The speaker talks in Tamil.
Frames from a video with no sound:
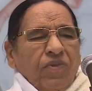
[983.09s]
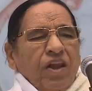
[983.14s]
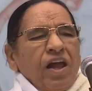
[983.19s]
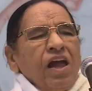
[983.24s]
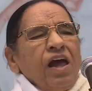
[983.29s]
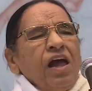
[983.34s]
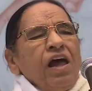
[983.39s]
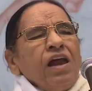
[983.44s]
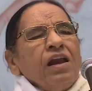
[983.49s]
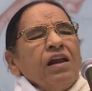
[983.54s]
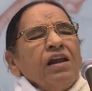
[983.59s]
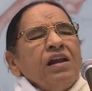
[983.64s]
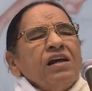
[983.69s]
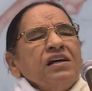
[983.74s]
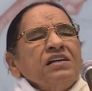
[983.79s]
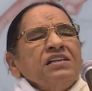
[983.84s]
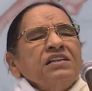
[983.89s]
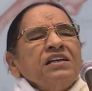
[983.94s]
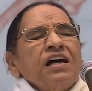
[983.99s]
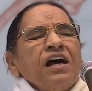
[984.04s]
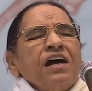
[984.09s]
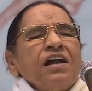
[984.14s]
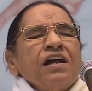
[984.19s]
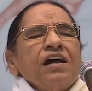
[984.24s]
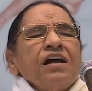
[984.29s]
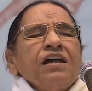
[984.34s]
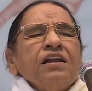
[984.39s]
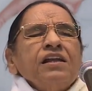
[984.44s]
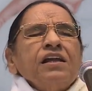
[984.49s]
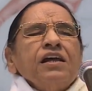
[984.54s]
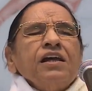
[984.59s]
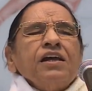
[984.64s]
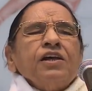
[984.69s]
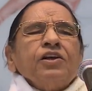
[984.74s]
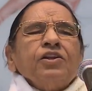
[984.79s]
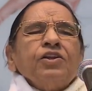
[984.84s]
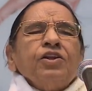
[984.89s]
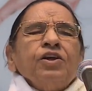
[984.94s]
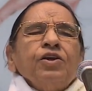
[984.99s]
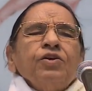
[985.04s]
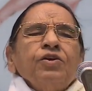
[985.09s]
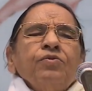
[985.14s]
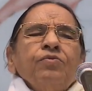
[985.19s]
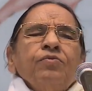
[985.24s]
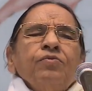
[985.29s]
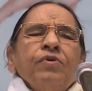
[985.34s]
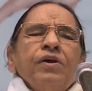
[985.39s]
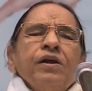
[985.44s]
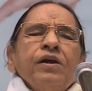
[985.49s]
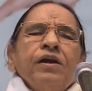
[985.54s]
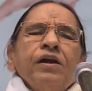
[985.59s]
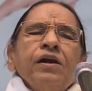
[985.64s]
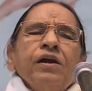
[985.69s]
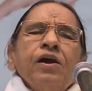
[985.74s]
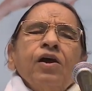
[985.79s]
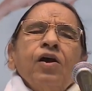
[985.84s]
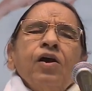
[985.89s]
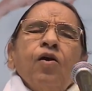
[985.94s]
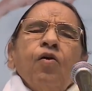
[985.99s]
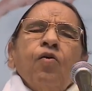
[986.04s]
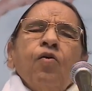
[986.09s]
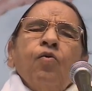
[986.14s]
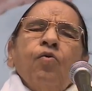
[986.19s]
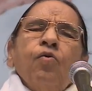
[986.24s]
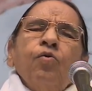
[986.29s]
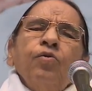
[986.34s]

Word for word: என்ன கொடுக்க வேண்டுமோ அதை கொடுக்காமல்